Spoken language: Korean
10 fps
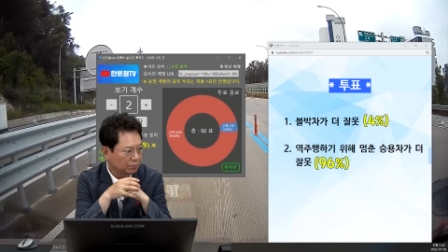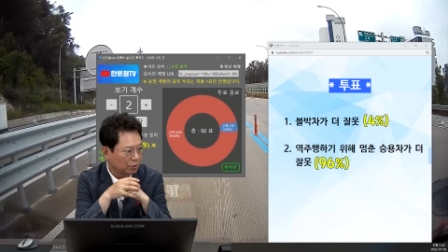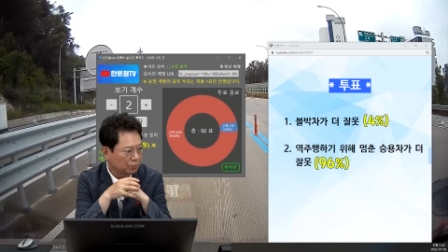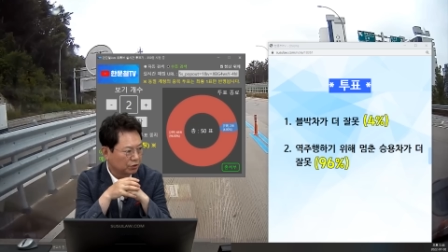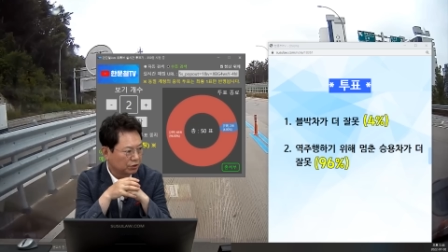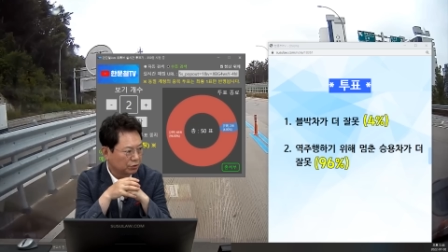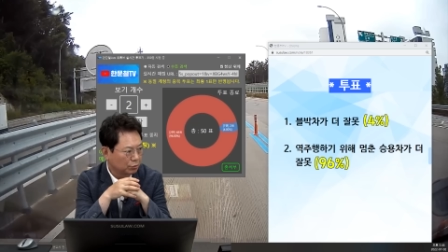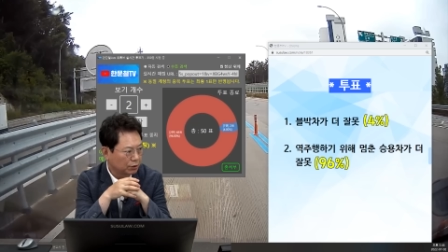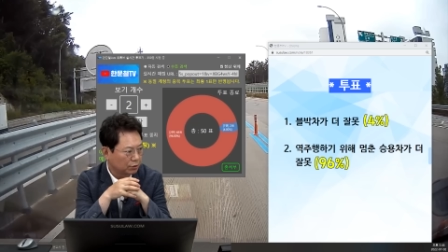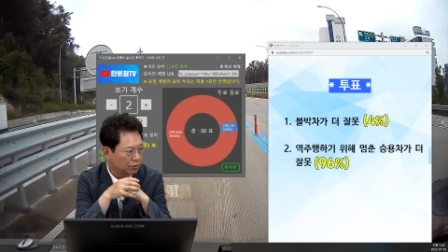위해서 멈춘
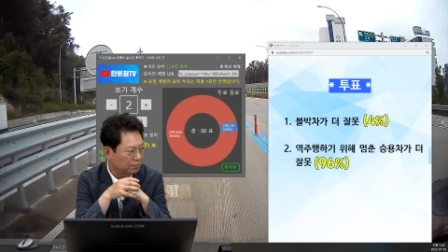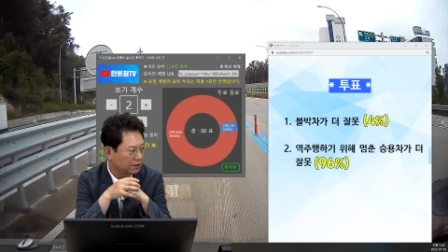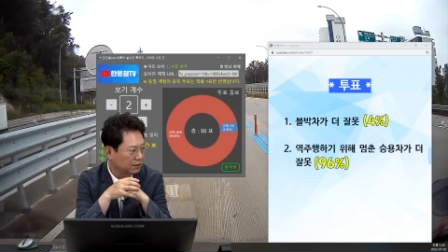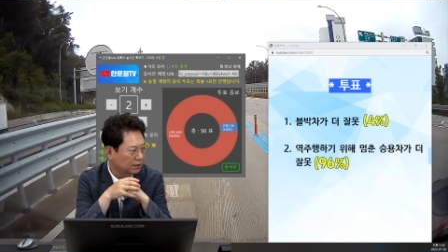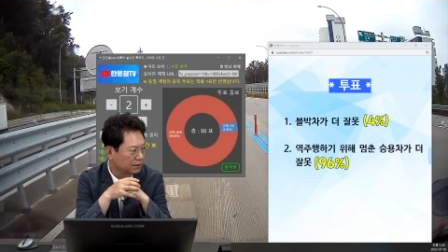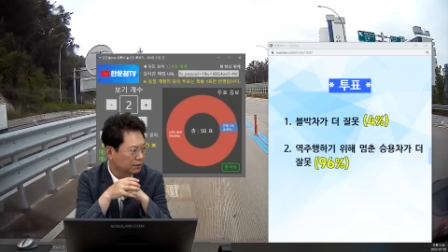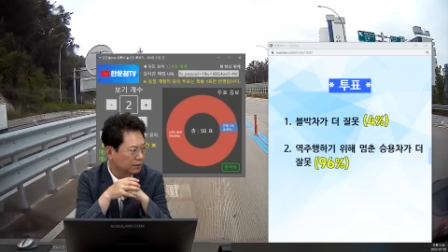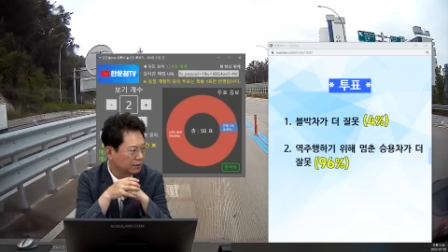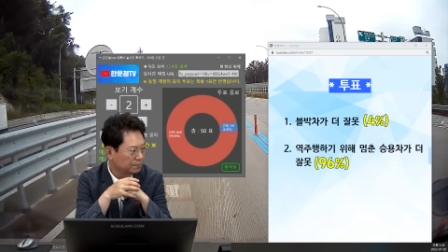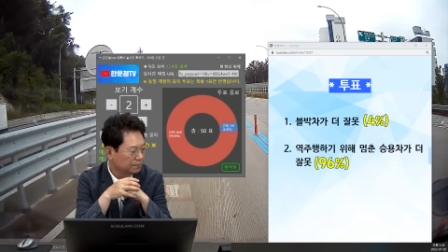승용차가 더 잘못됐다는
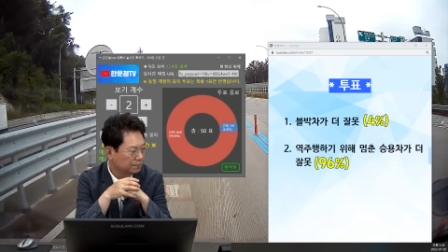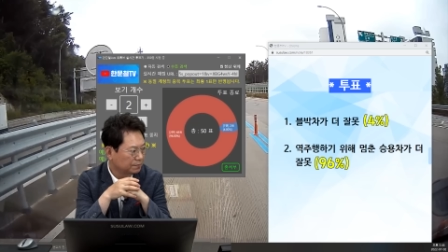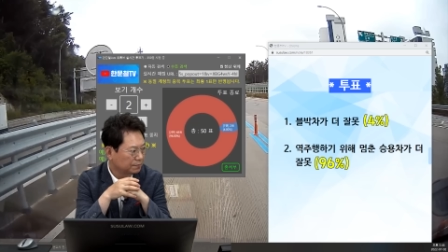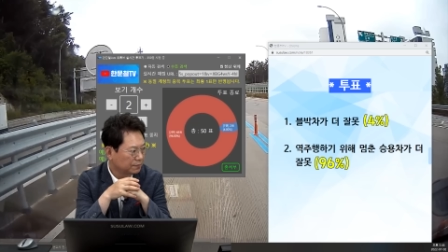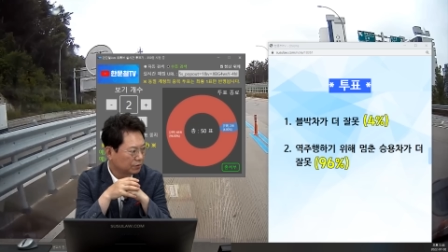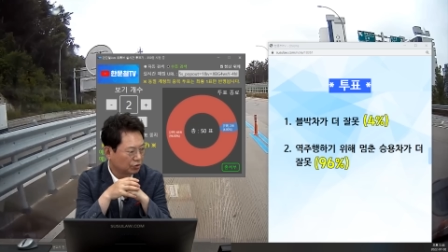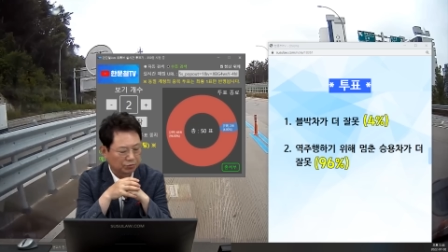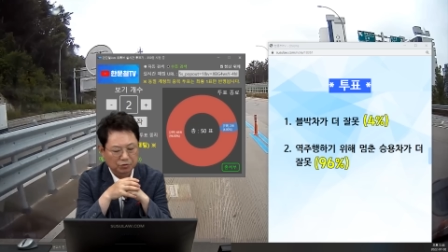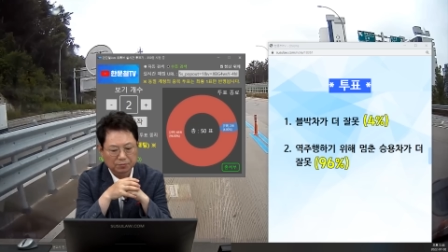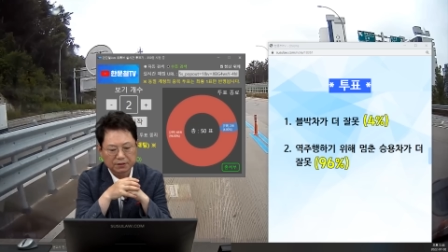의견이
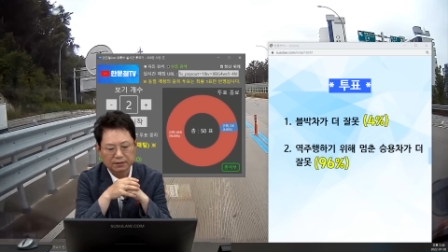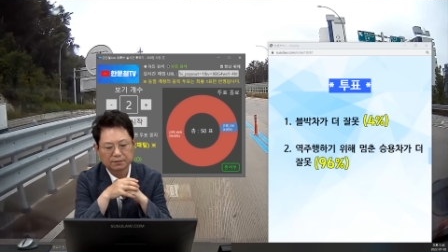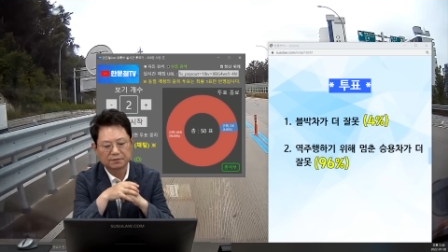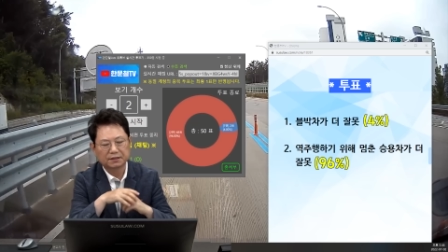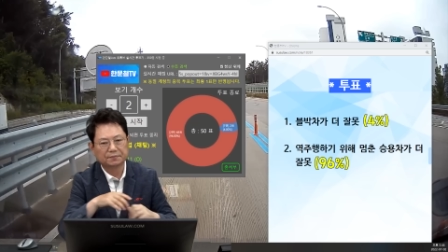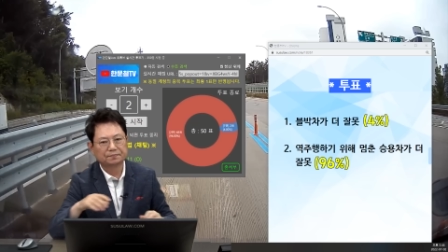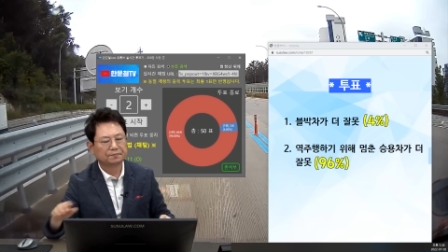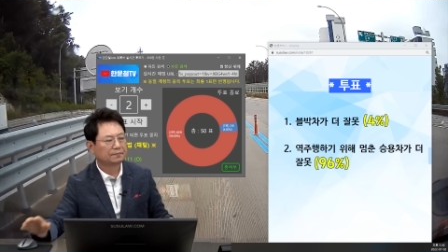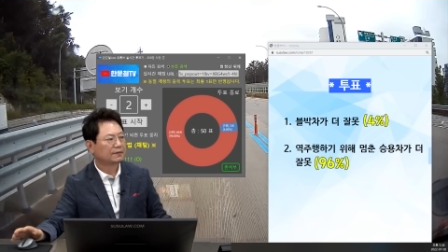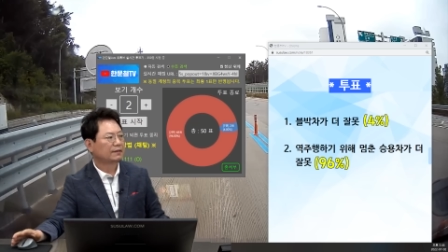96%입니다.
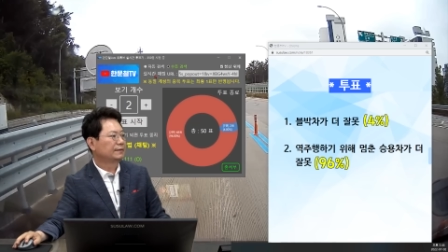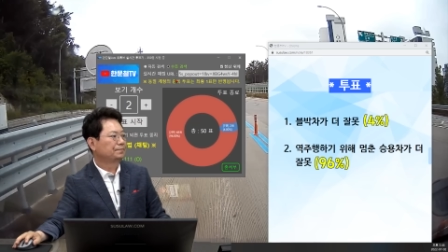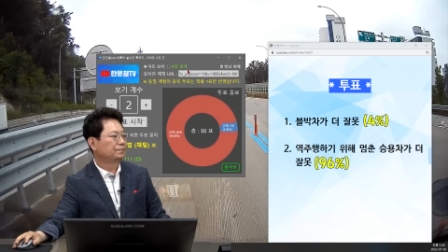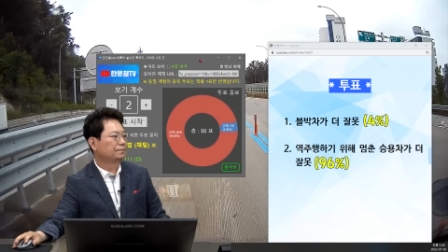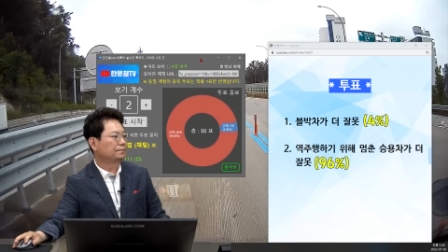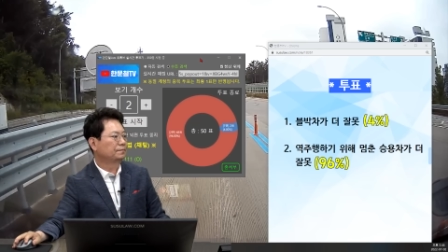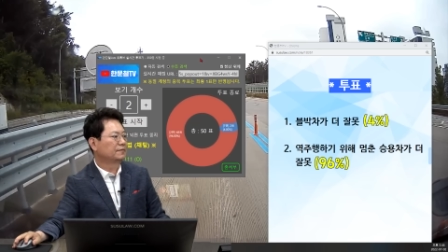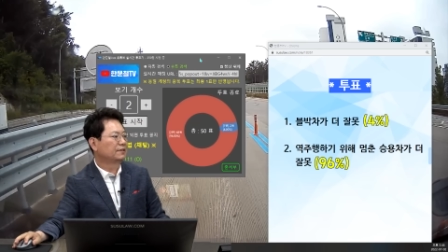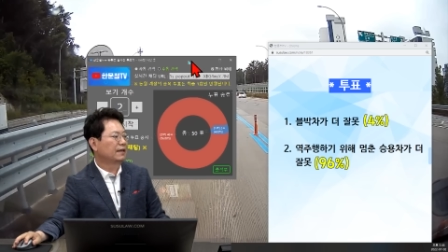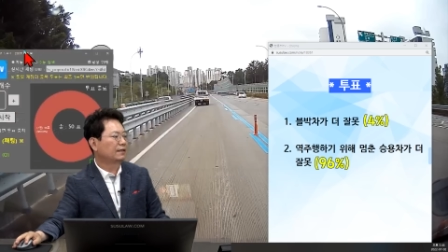
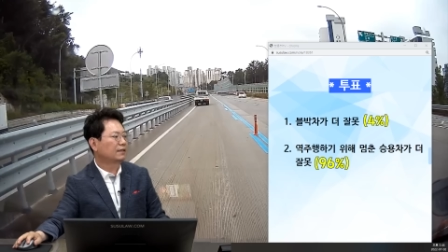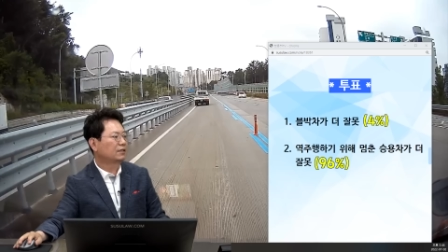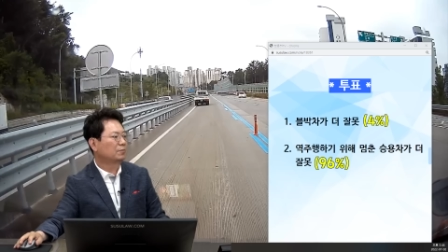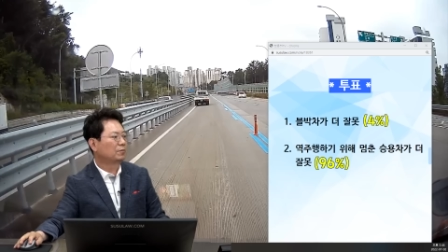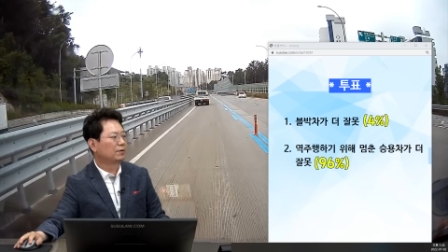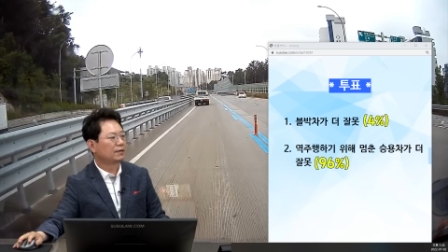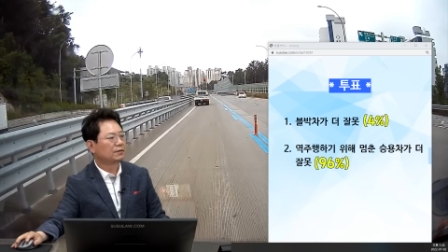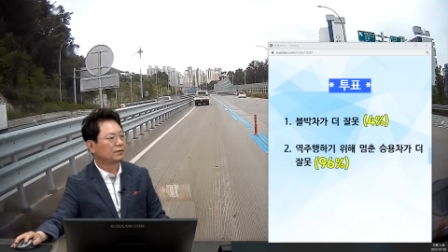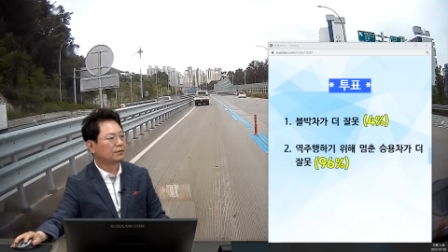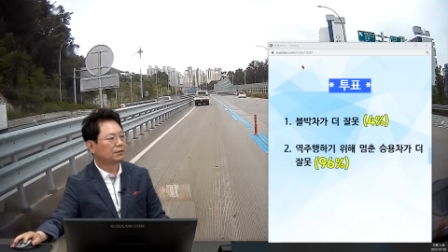음, 근데 아직까지
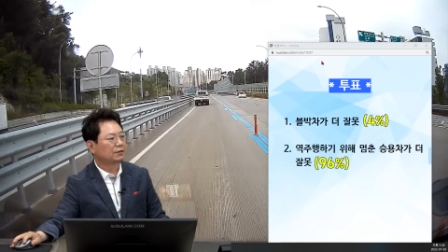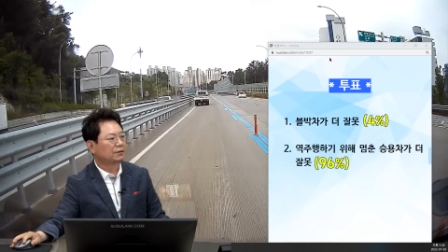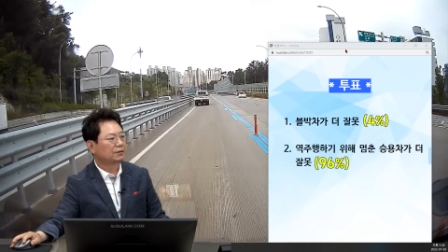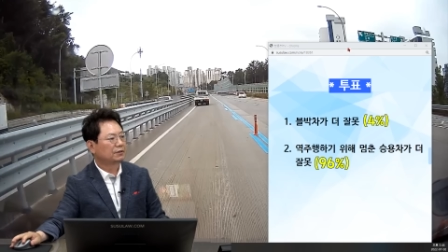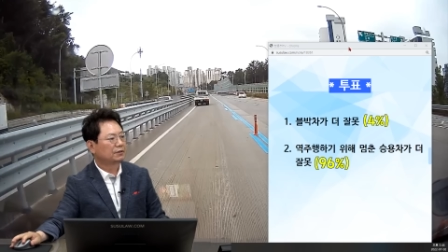법원에서는요,